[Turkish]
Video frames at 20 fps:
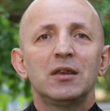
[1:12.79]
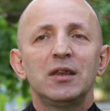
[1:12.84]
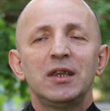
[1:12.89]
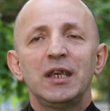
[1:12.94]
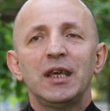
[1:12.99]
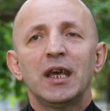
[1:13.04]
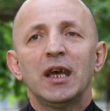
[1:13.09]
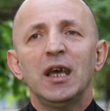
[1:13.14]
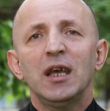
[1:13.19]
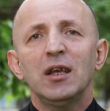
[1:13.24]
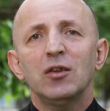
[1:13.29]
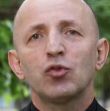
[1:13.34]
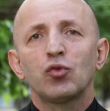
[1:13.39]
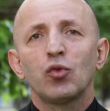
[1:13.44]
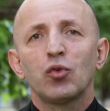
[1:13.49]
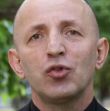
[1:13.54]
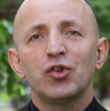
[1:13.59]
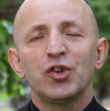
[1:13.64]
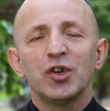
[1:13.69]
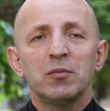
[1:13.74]
diye
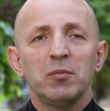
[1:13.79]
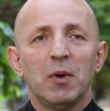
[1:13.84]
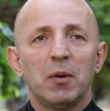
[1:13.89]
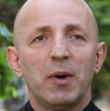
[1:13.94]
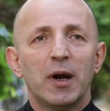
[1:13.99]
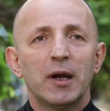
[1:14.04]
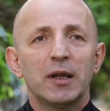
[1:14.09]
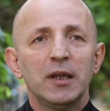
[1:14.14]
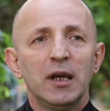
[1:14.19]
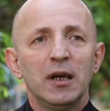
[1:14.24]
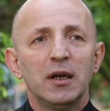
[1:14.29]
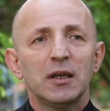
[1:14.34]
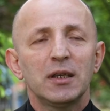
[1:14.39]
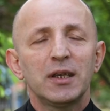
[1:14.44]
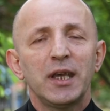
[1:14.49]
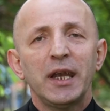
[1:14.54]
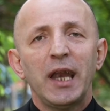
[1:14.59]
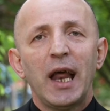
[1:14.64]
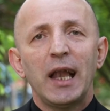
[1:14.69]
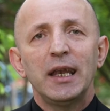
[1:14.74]
soru çıkmamakta.
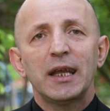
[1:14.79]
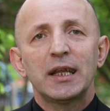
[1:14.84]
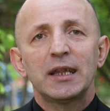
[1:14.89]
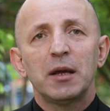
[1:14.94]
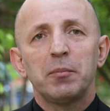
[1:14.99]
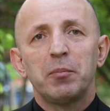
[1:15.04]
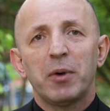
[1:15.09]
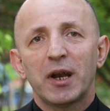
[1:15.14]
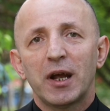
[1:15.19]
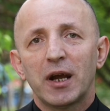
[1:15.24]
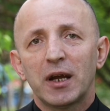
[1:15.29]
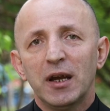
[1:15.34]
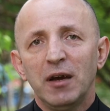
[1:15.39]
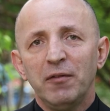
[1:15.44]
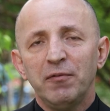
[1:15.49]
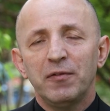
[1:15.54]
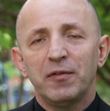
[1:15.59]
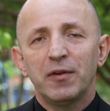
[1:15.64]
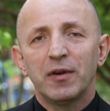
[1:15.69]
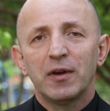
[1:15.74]
Genellikle paragraf